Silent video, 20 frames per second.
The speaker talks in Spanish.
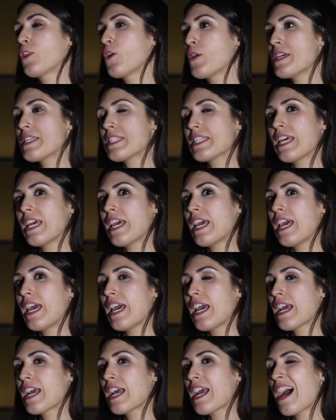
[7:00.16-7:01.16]
Entonces,
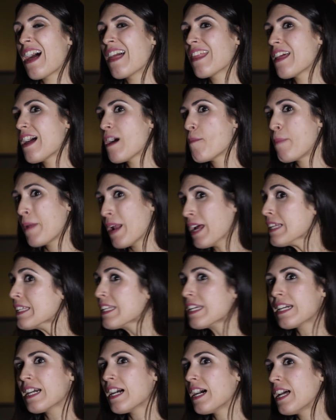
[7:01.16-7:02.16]
eh, cada
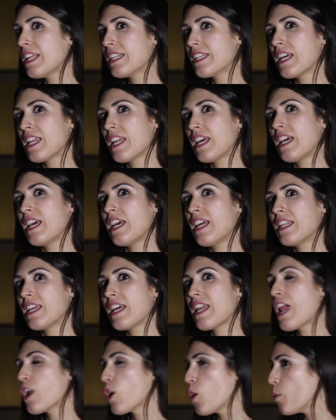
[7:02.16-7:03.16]
práctica tiene,
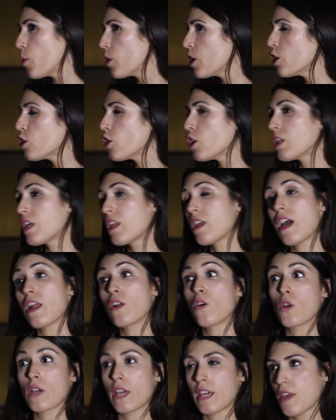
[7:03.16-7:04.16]
tiene algo bonito y tiene
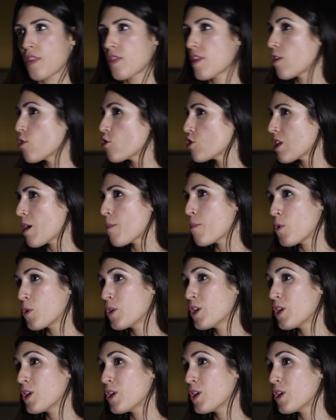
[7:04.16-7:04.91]
algo que quizá no es tan